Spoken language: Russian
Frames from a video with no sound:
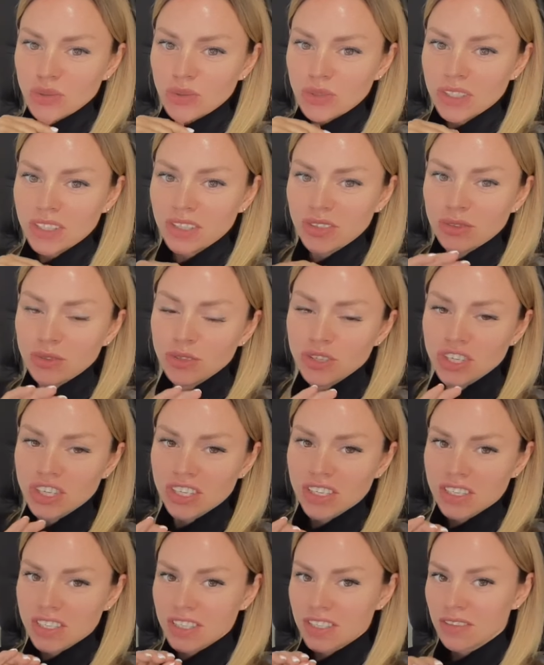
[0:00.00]
но это
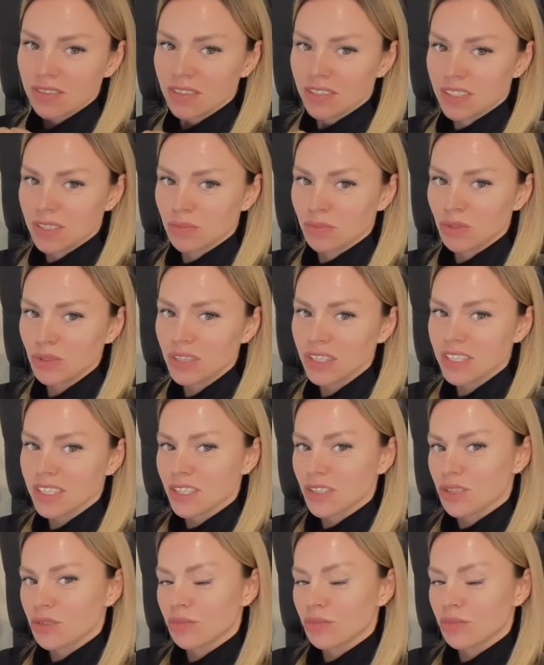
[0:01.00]
очень красиво смотрится,